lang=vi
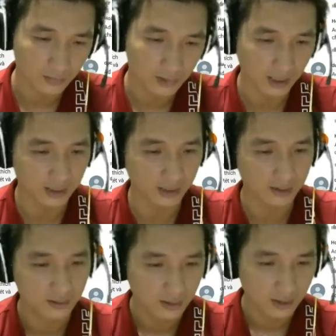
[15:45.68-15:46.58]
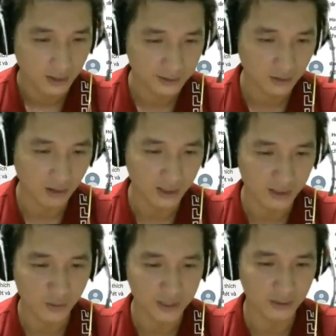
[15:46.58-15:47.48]
Này, hết cho hỏi
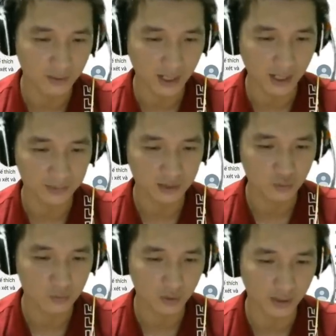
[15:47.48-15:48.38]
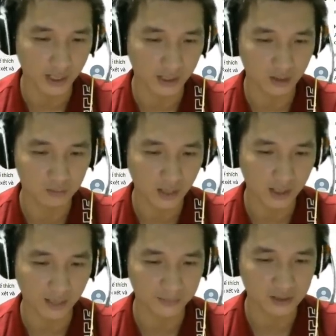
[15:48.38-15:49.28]
Linh Uy trong Hắc Ám Tây Du, một là đàn ông,
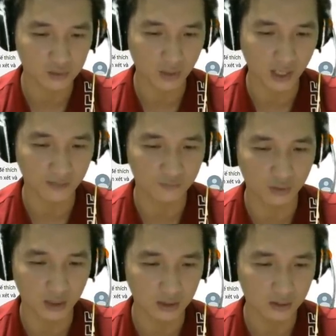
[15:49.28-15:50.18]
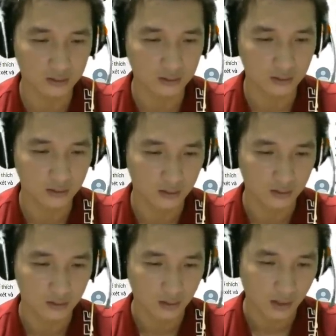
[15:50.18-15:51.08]
Hắc Ám Tây Du lại là phụ nữ.
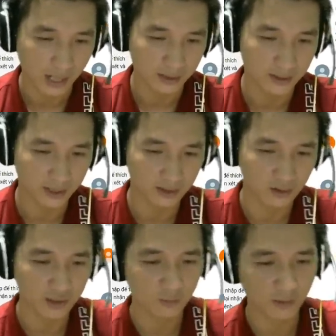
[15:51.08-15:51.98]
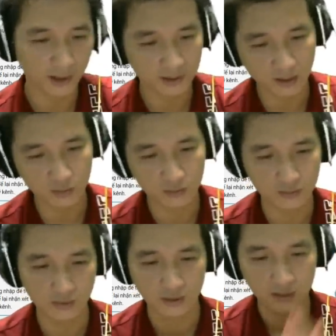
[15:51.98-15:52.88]
Hai người này thì có liên quan đến nhau,
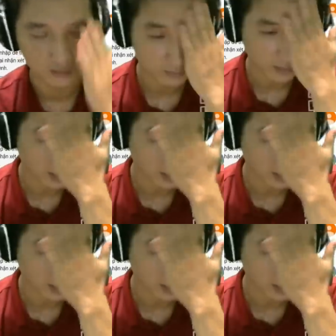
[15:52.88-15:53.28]
nhưng mà